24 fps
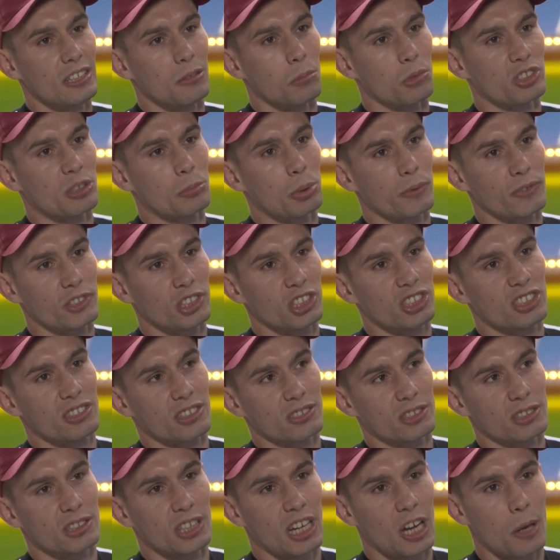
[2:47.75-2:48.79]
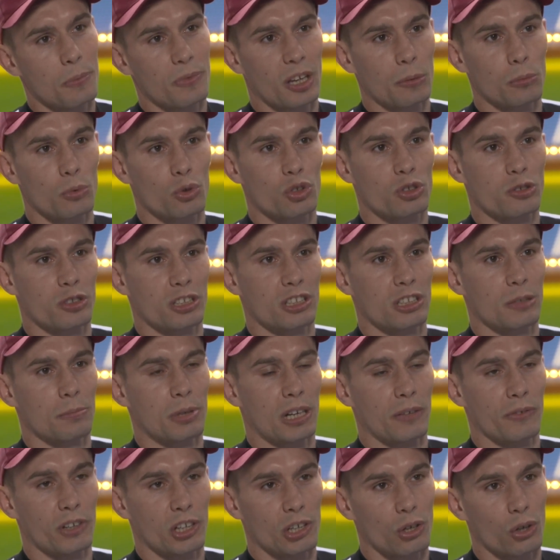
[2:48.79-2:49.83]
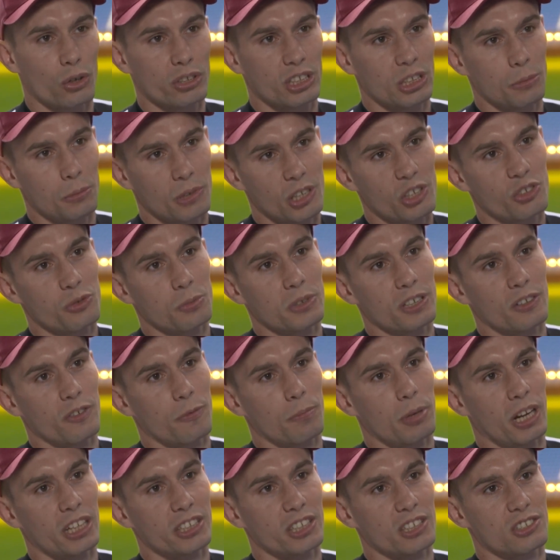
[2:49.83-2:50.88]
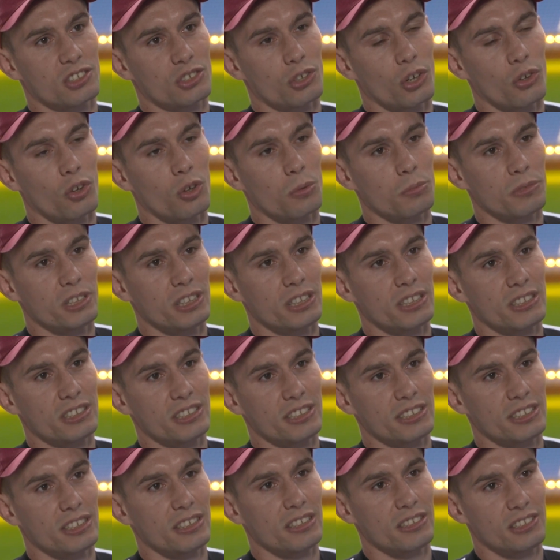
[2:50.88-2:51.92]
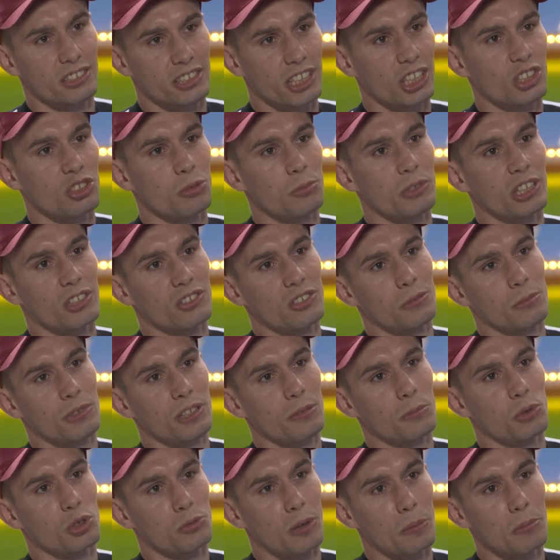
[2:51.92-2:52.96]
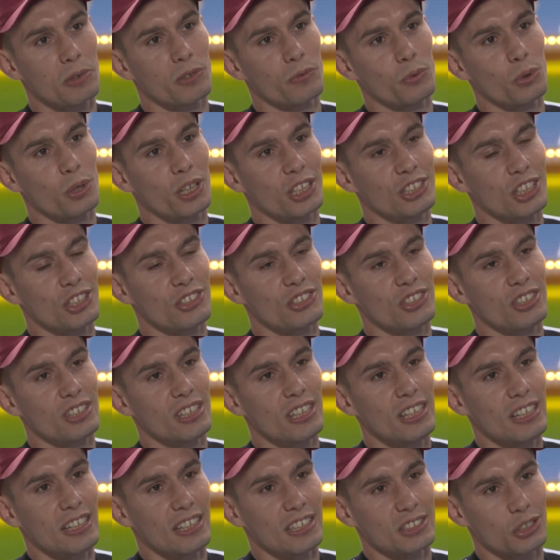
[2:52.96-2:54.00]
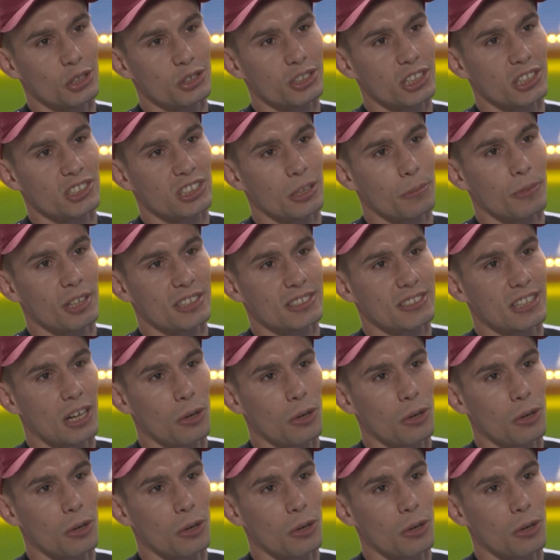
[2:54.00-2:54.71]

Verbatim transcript: Można powiedzieć, zostałem tam już prawie rok i mieliśmy w planie z żoną i, z dziećmi naszymi, bo już mamy dwójkę dzieci, zostać tam na